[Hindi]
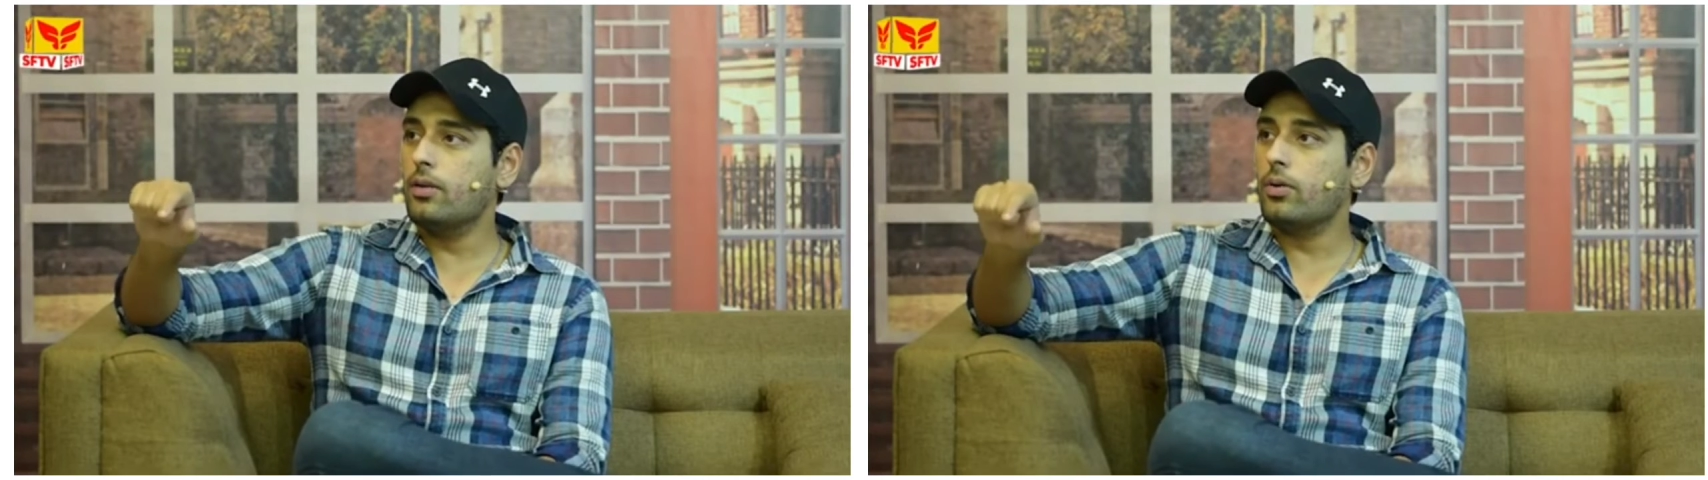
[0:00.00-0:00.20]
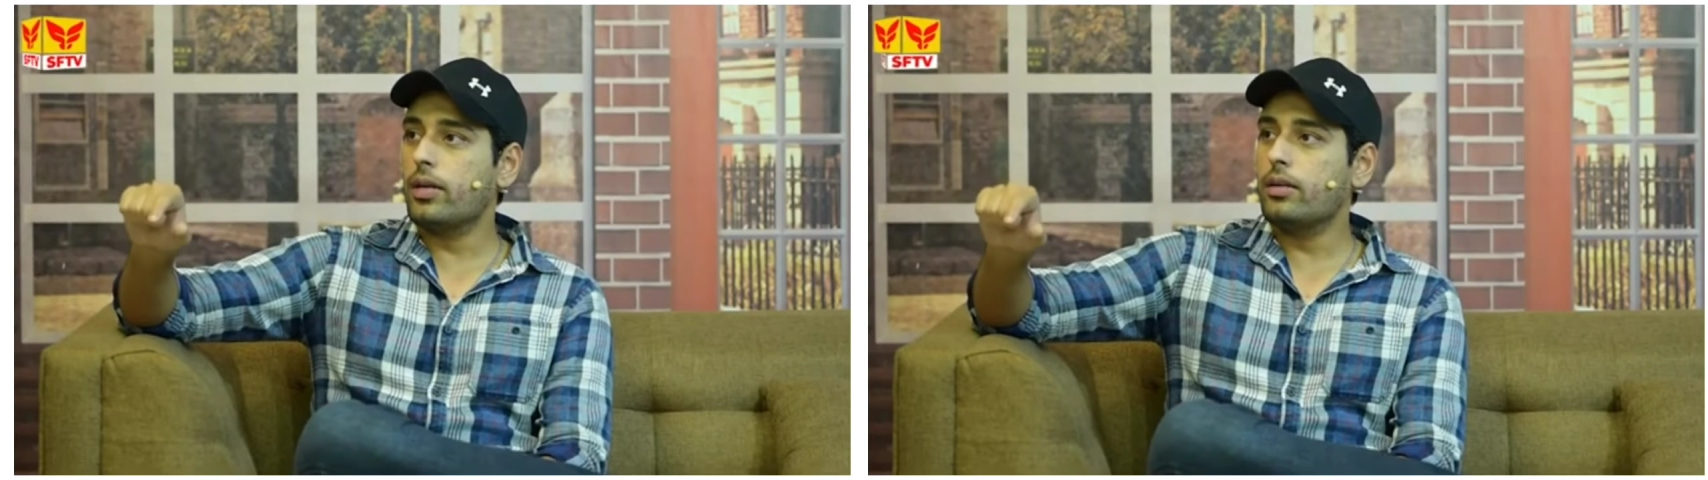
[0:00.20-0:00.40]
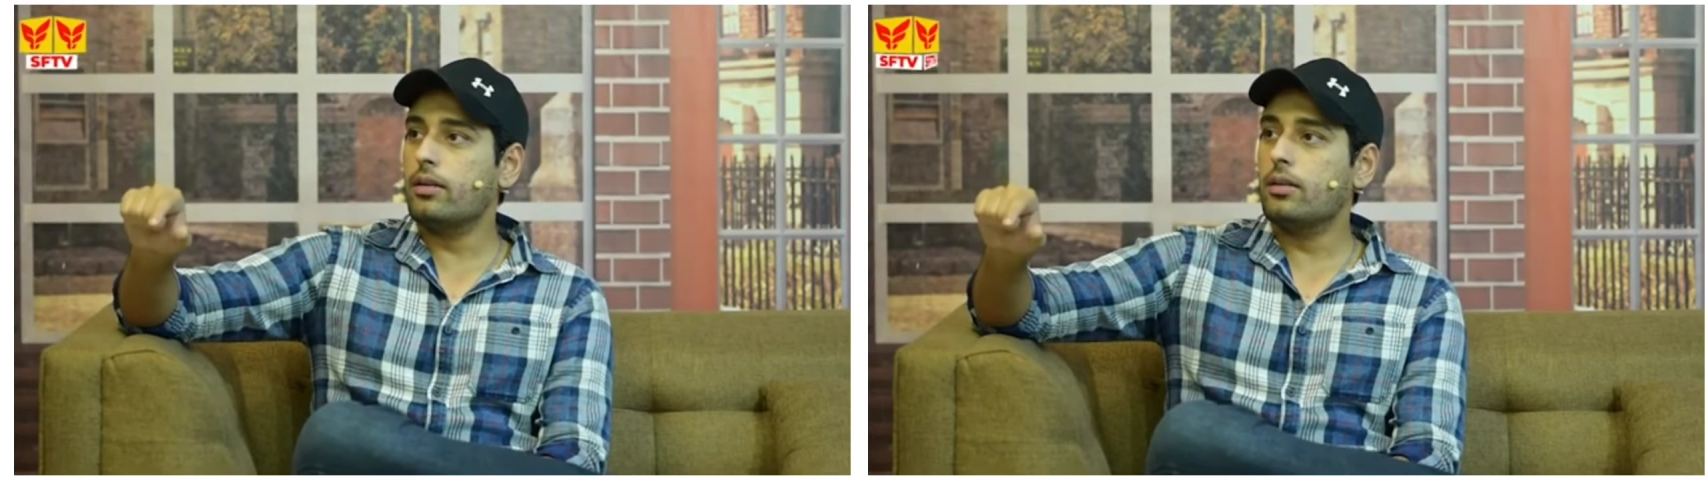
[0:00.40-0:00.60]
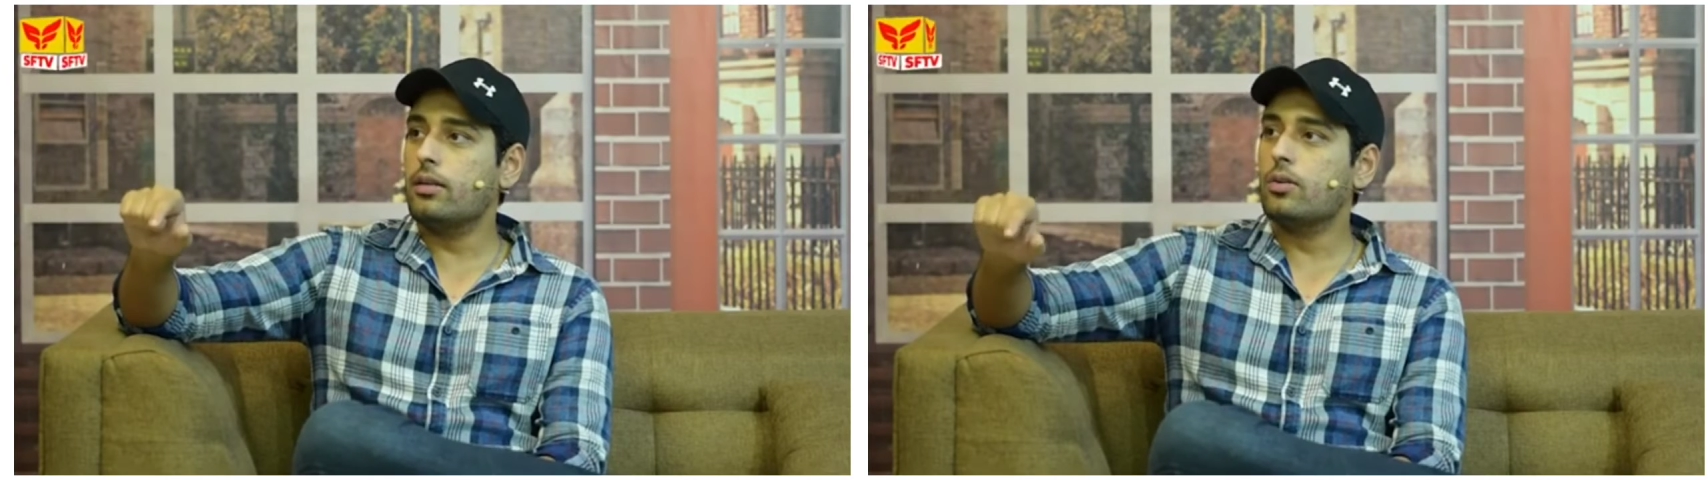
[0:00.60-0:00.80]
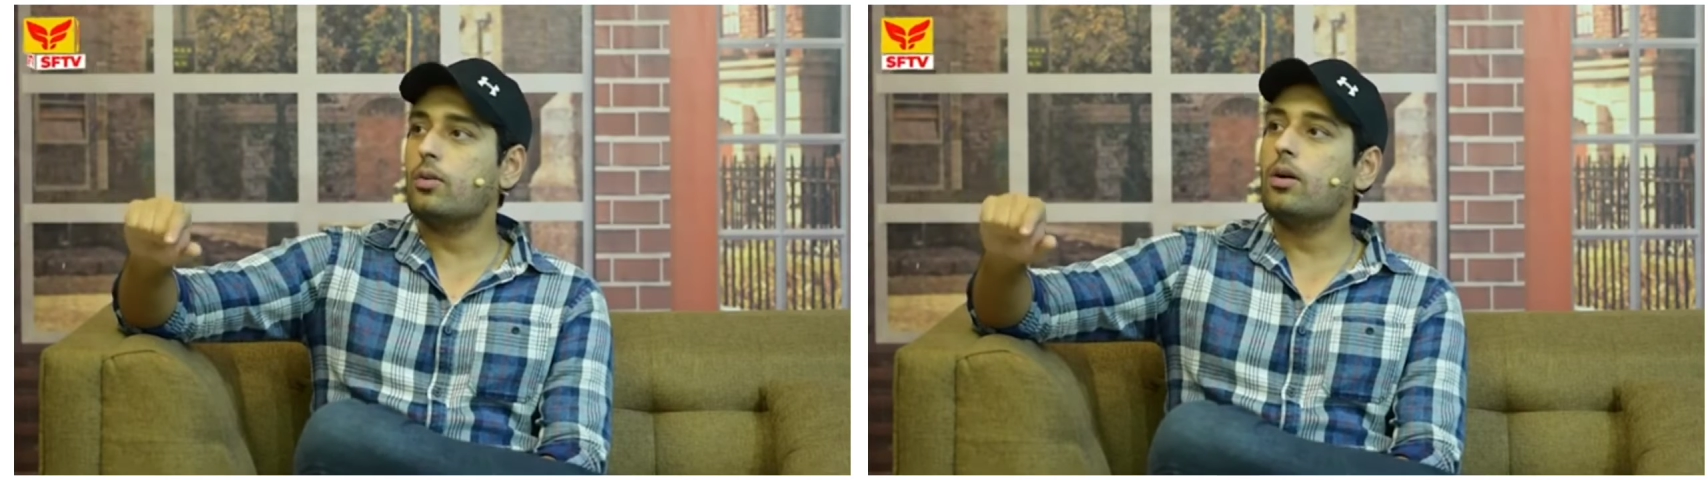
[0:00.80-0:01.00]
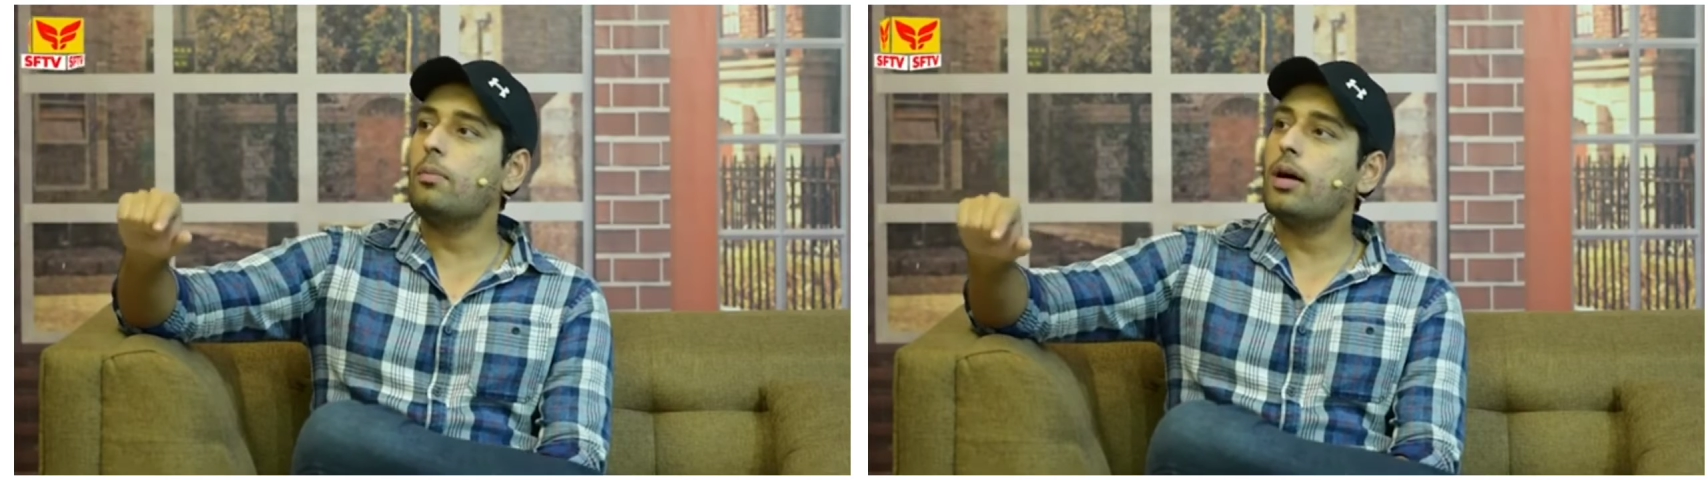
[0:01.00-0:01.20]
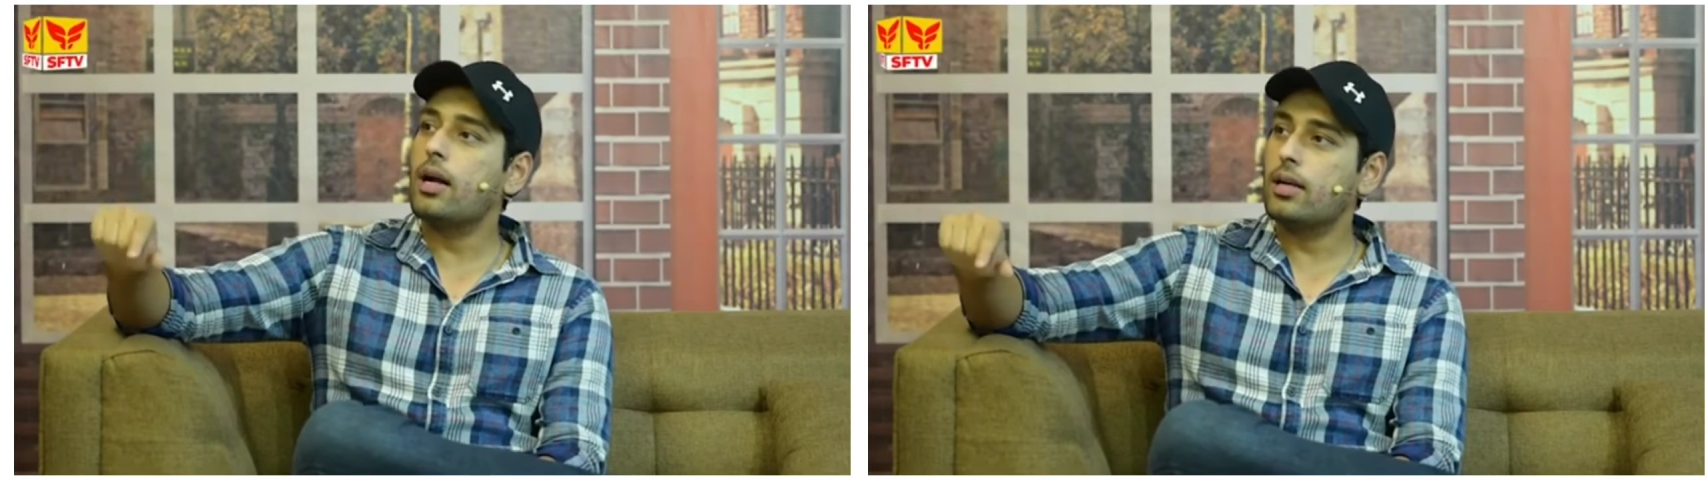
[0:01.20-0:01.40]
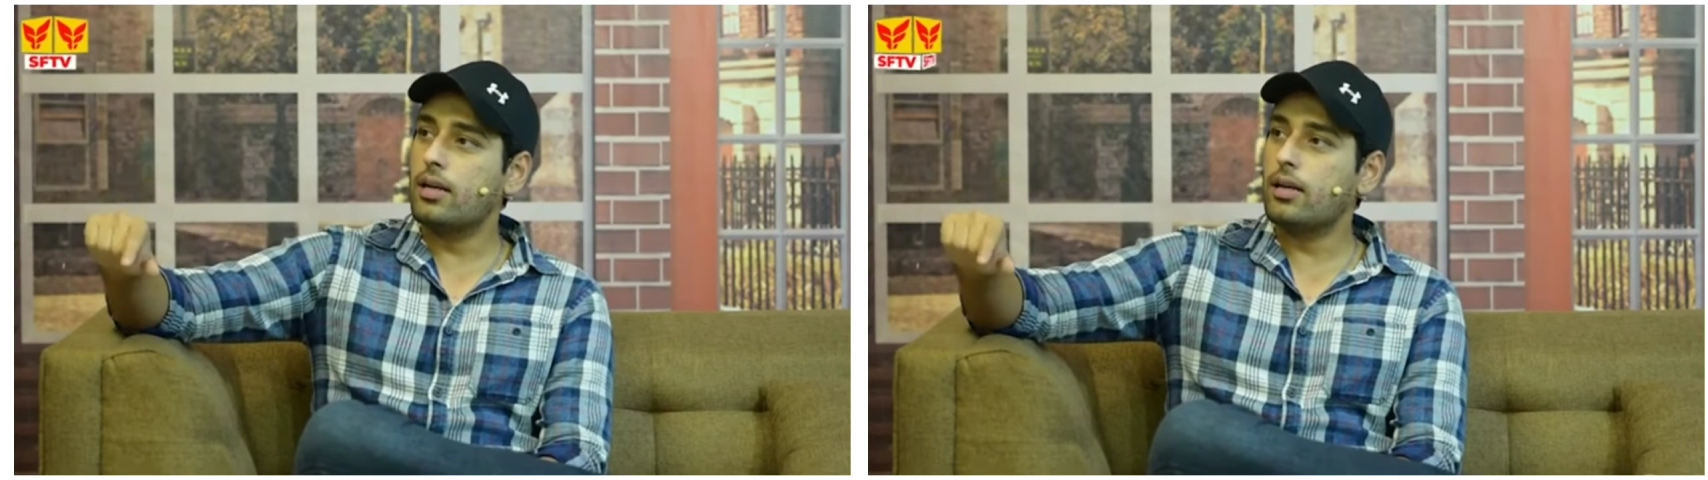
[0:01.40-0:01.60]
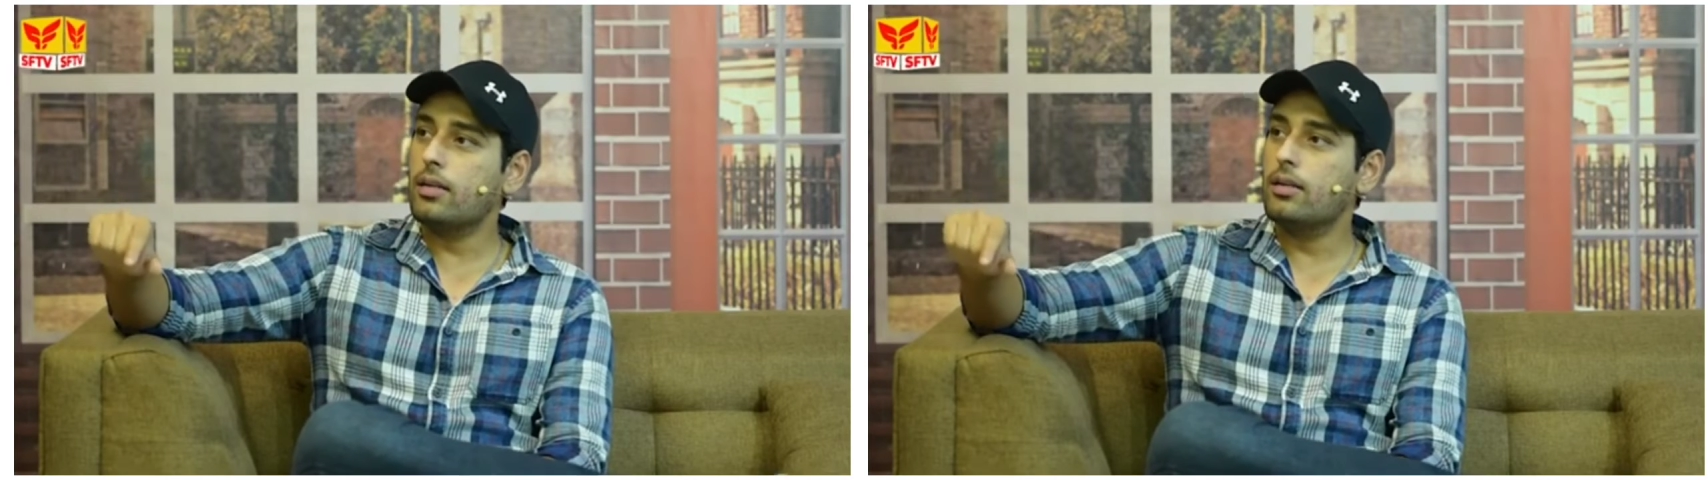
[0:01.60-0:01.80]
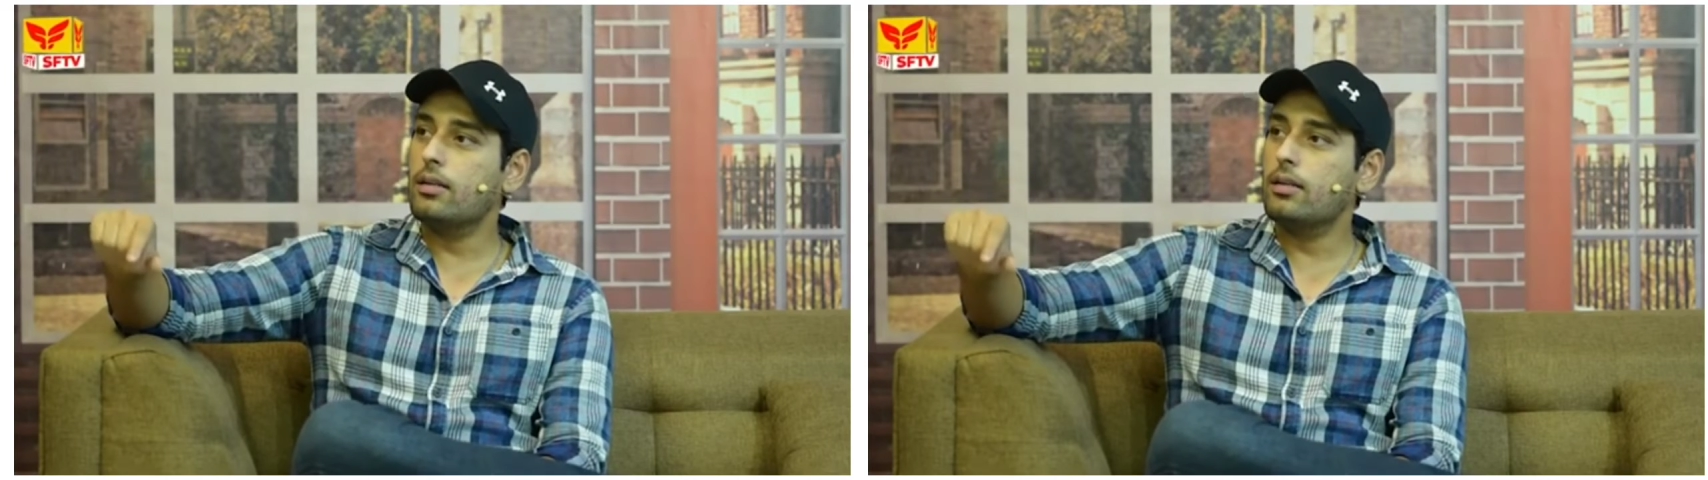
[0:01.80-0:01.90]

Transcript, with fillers: लोग हैं इनको आप ऐड करें